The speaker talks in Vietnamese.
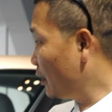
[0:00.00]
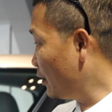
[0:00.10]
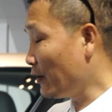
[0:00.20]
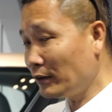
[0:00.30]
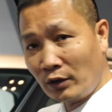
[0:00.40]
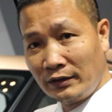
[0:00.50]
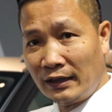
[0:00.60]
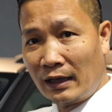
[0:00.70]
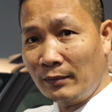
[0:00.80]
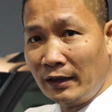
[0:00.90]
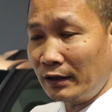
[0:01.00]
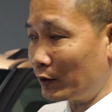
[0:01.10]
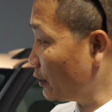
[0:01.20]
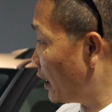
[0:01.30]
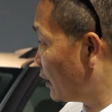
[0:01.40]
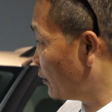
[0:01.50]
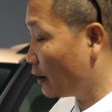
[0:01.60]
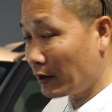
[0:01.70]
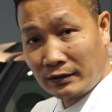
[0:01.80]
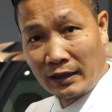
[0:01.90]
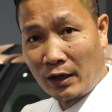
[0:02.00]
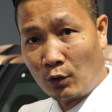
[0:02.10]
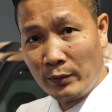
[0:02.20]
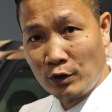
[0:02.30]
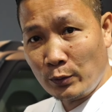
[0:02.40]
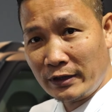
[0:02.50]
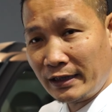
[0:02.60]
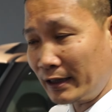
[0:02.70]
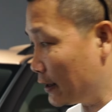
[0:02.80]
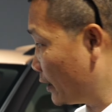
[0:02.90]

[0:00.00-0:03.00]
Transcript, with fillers: Và trong cái triển lãm này thì tôi đang ở gian hàng của Mitsubishi.